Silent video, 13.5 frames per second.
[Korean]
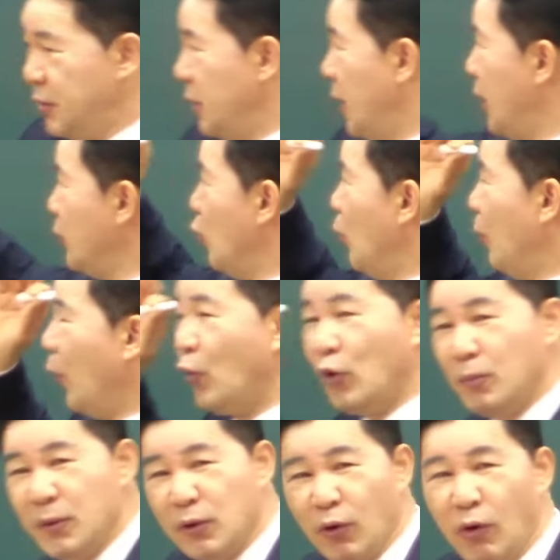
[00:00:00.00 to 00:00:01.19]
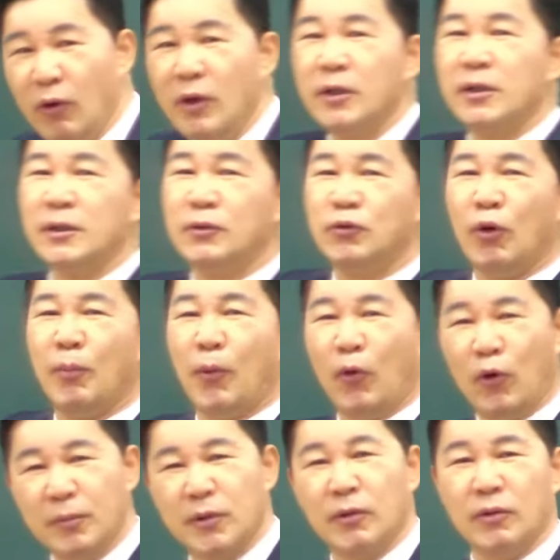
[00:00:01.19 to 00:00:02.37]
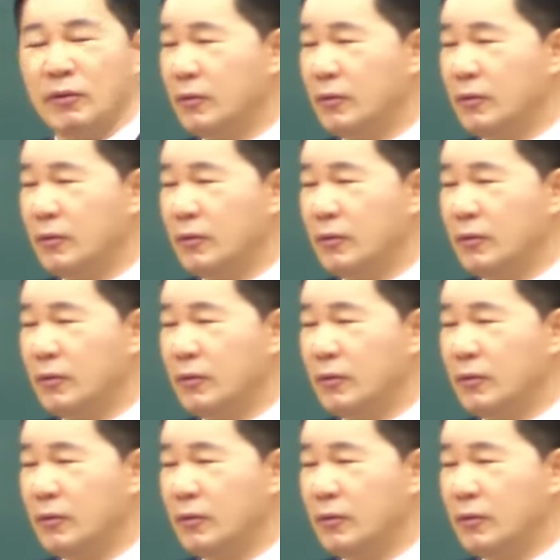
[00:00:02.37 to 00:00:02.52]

진행도 복음이고 끝도 복음이고.